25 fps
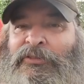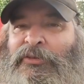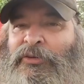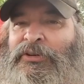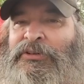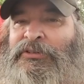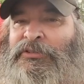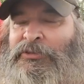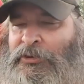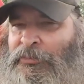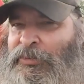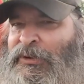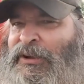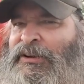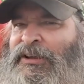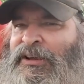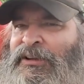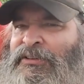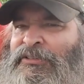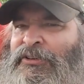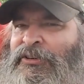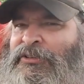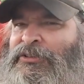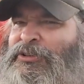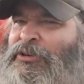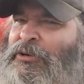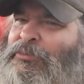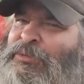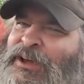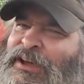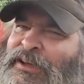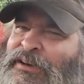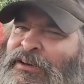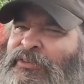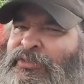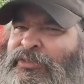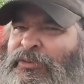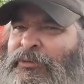und überlegt euch, ob ihr
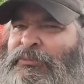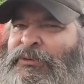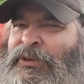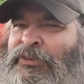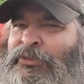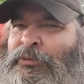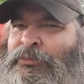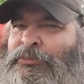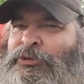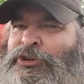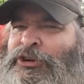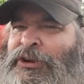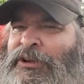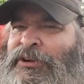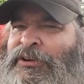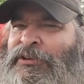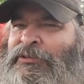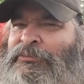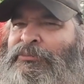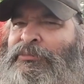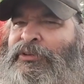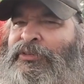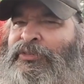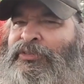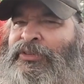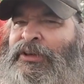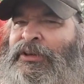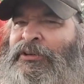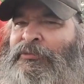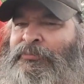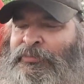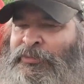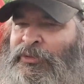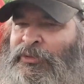alles immer so bestellen müsst.